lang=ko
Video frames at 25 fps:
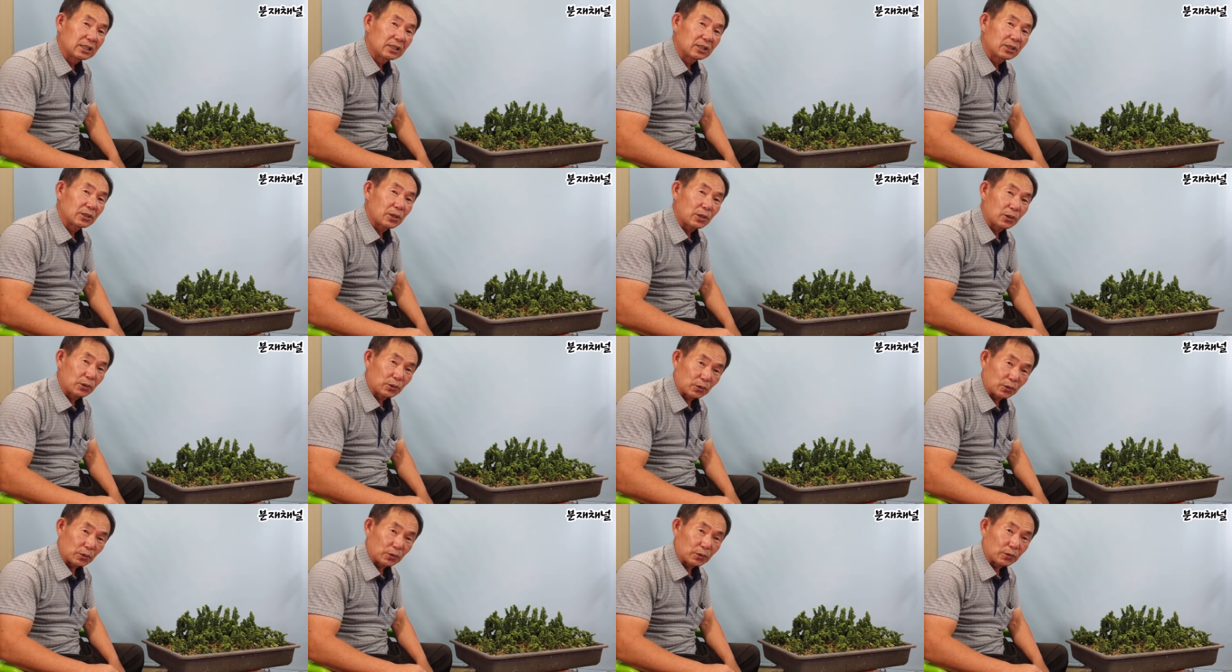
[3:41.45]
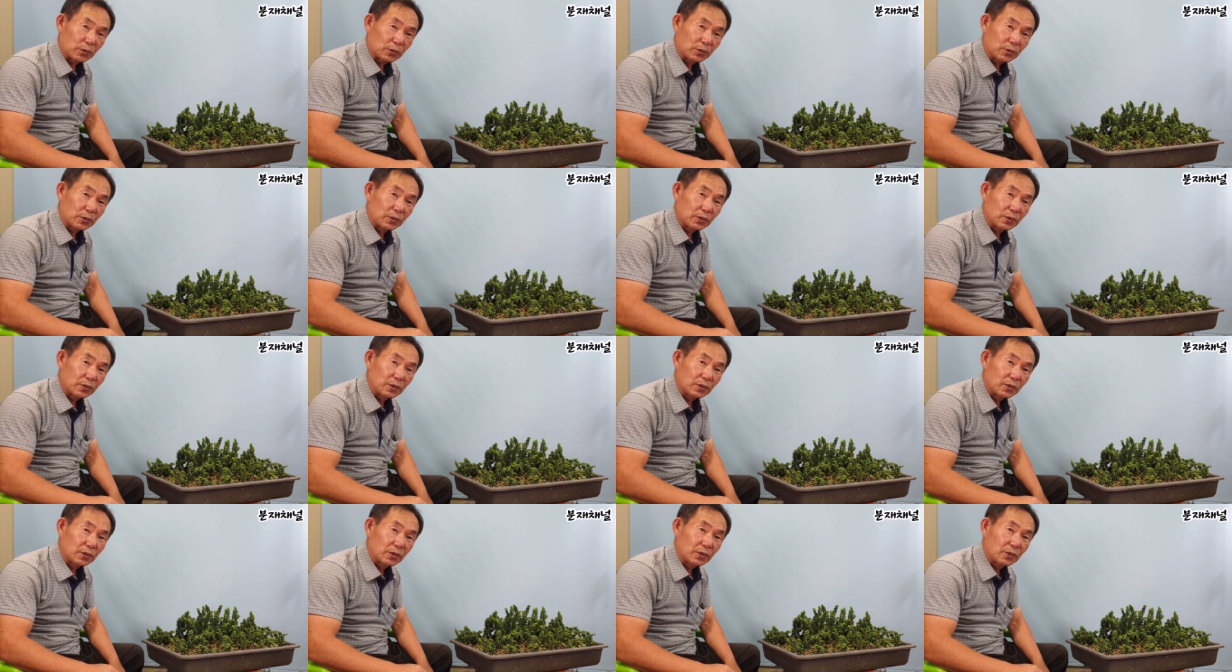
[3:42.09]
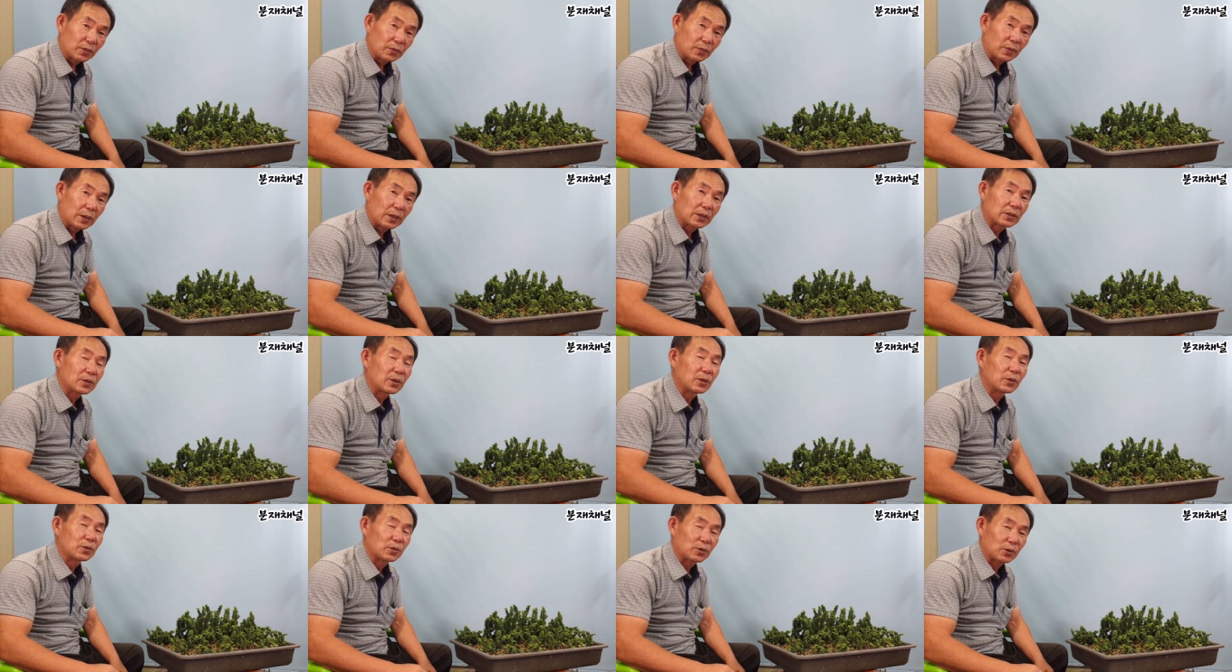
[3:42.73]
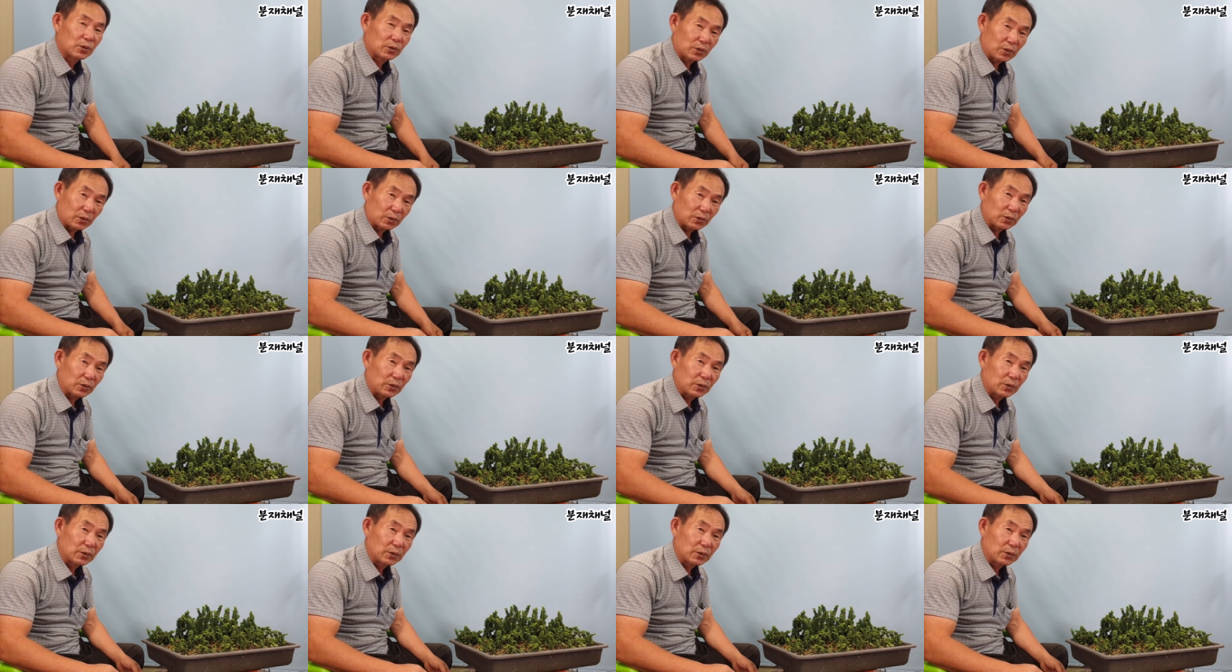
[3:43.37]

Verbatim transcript: 철쭉. 외철쭉 종류.